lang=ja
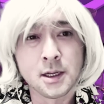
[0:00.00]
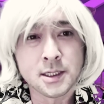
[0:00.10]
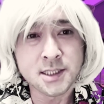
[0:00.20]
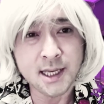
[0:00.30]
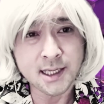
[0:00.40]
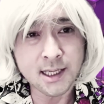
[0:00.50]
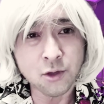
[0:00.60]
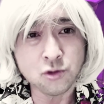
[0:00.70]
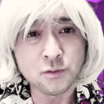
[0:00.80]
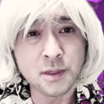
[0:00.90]
最近
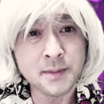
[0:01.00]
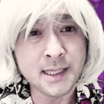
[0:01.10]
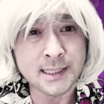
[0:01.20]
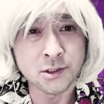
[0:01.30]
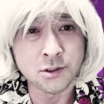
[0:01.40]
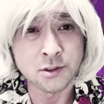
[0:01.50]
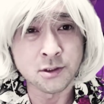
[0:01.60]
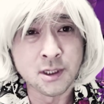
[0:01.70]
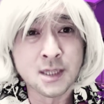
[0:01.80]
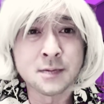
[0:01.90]
よく耳にす
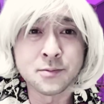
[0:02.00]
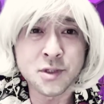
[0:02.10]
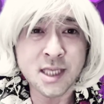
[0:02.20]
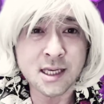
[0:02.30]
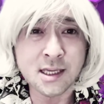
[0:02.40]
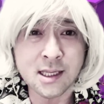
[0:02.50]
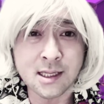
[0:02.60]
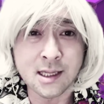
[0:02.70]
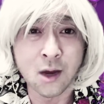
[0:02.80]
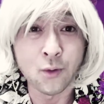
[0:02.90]
る無責
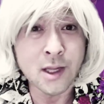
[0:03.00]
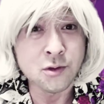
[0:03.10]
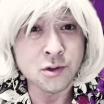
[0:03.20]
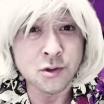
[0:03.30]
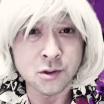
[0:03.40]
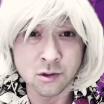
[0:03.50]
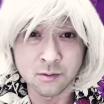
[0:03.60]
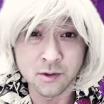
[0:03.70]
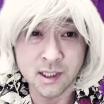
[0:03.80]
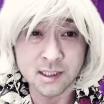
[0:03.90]
任な親のニュースを
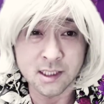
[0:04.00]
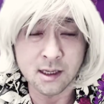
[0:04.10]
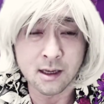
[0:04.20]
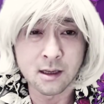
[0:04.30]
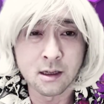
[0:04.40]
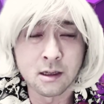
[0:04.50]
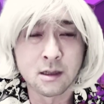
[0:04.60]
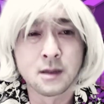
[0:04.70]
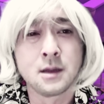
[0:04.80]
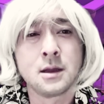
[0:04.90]
思い出し、
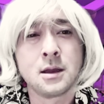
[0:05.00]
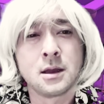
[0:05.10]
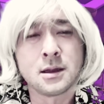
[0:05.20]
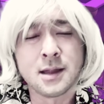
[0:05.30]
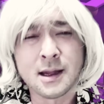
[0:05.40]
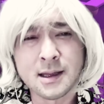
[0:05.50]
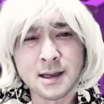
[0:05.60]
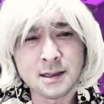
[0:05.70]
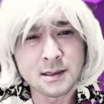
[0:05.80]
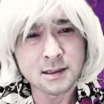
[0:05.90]
何
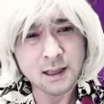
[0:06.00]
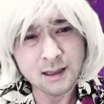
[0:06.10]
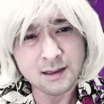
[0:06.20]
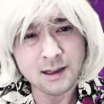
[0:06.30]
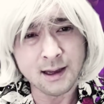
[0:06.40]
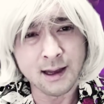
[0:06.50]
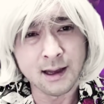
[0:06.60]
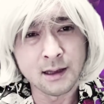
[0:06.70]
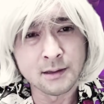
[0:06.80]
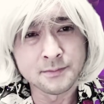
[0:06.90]
やっってん
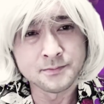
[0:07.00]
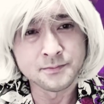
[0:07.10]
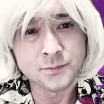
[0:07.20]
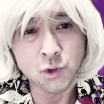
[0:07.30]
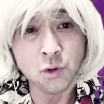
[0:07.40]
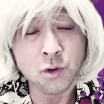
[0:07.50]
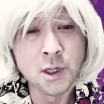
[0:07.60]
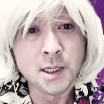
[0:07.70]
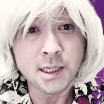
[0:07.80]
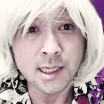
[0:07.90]
だと
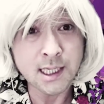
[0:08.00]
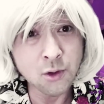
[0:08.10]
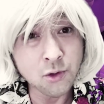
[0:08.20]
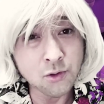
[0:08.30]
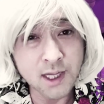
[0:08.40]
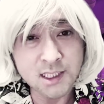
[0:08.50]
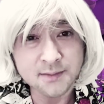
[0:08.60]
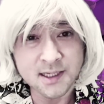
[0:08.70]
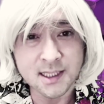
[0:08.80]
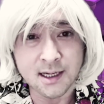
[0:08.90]
憤りを感じ
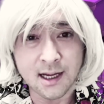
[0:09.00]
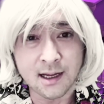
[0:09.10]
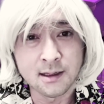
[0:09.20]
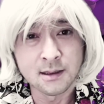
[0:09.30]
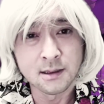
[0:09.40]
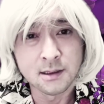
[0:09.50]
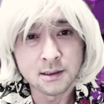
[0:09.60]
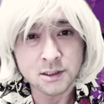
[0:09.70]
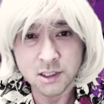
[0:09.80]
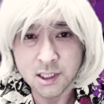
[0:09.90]
ましたが
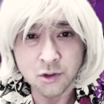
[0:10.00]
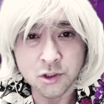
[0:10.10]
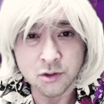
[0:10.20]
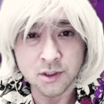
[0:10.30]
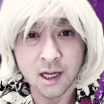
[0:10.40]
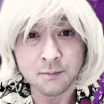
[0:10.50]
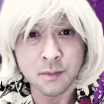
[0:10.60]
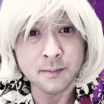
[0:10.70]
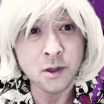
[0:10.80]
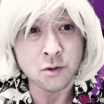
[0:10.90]
次瞬間
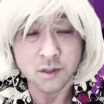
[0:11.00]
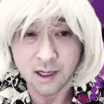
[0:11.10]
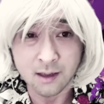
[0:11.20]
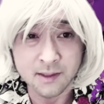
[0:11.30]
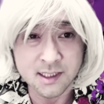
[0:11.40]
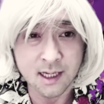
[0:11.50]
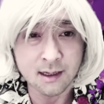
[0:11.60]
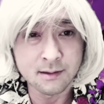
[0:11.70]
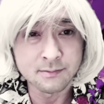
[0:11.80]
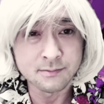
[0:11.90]
耳を疑いました
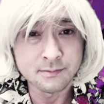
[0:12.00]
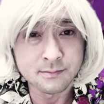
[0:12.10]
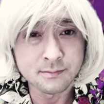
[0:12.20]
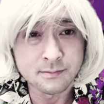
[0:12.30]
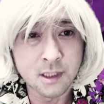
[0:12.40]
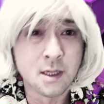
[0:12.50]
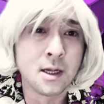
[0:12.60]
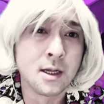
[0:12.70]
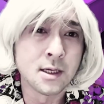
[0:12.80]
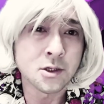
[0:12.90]

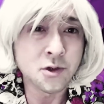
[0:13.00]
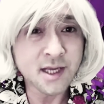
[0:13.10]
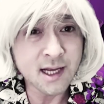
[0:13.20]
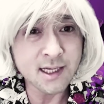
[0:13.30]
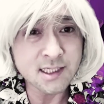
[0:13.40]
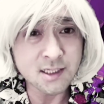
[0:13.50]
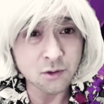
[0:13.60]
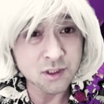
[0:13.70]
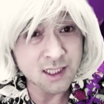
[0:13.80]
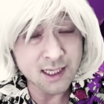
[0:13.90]
繰り返し
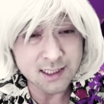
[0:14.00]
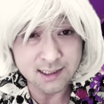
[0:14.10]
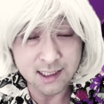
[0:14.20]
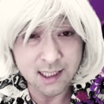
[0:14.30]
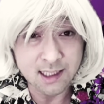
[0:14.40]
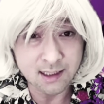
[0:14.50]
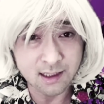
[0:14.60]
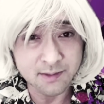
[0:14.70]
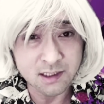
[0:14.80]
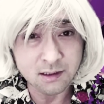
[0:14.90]
お伝えさせていただ
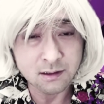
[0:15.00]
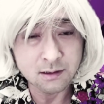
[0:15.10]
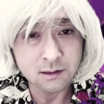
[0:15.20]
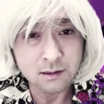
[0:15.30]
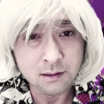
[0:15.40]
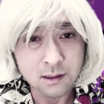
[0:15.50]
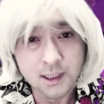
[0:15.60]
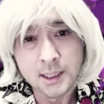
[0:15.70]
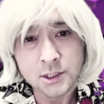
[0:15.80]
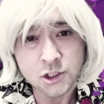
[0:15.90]
きます
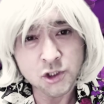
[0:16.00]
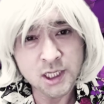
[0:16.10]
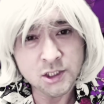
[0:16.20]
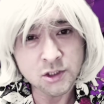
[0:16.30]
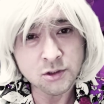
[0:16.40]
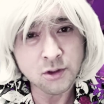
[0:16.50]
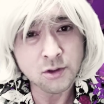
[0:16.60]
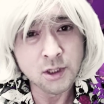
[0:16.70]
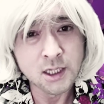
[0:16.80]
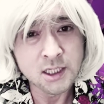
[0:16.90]
駐車中
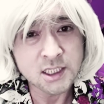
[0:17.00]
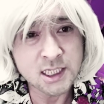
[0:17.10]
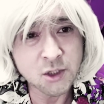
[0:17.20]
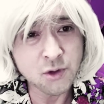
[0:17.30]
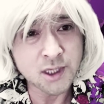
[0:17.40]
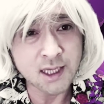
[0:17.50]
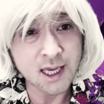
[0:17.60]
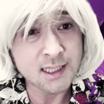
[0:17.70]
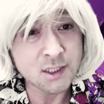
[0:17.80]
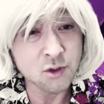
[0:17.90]
の白い
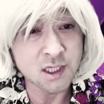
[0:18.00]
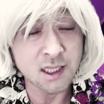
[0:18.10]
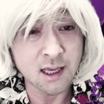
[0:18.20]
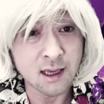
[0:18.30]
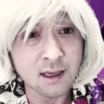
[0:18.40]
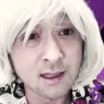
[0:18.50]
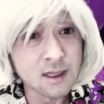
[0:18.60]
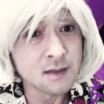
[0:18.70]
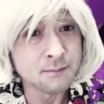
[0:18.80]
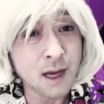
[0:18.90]
軽自動車で
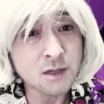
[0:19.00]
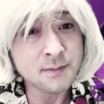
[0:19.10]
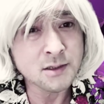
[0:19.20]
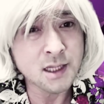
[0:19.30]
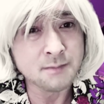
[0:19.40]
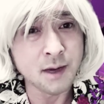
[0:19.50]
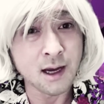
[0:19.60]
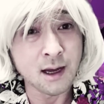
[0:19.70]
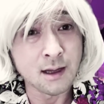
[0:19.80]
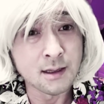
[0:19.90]
〇〇
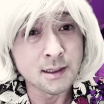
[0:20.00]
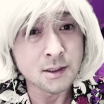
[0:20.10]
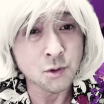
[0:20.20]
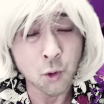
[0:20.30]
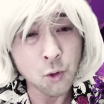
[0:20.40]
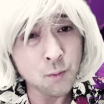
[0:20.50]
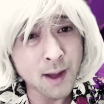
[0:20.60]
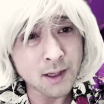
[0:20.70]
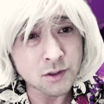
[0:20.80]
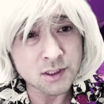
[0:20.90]
ナンバー
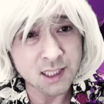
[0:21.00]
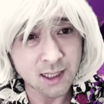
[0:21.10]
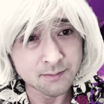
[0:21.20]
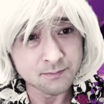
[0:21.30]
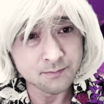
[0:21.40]
503